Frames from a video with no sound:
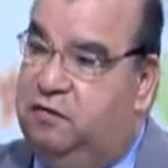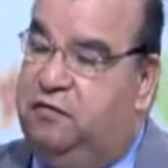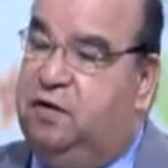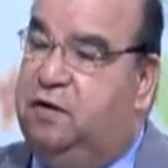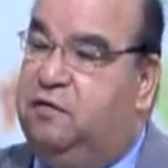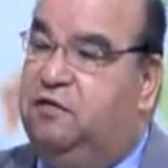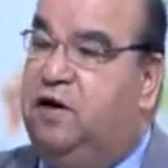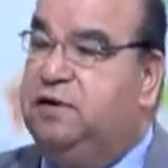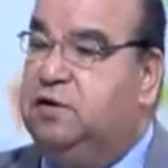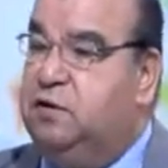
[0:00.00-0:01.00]
في
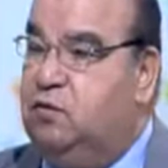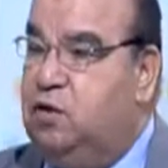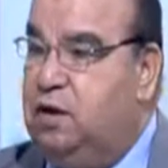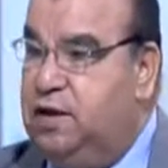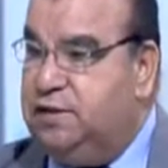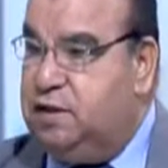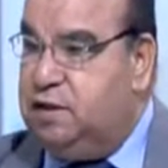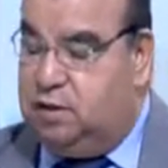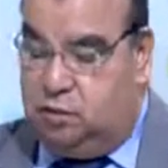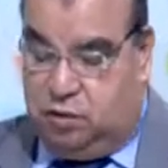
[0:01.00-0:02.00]
فحص كل
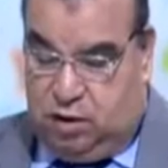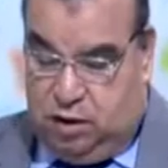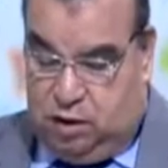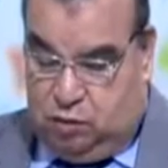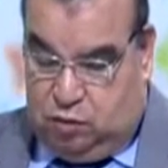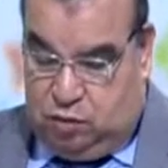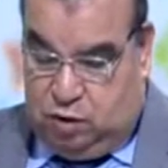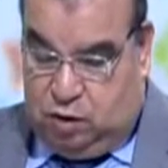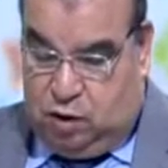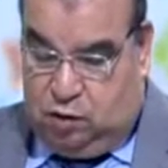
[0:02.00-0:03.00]
هذه التوكيلات
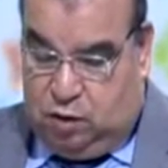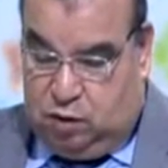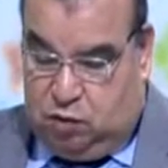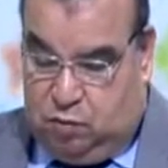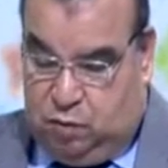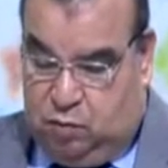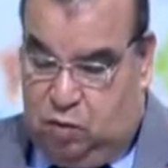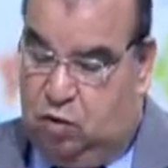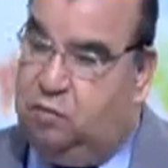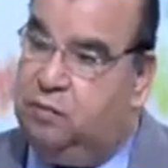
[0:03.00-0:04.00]
ويضيعوا وقتهم
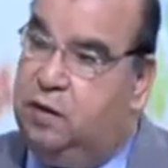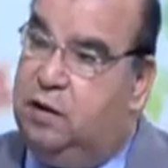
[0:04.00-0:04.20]
المهم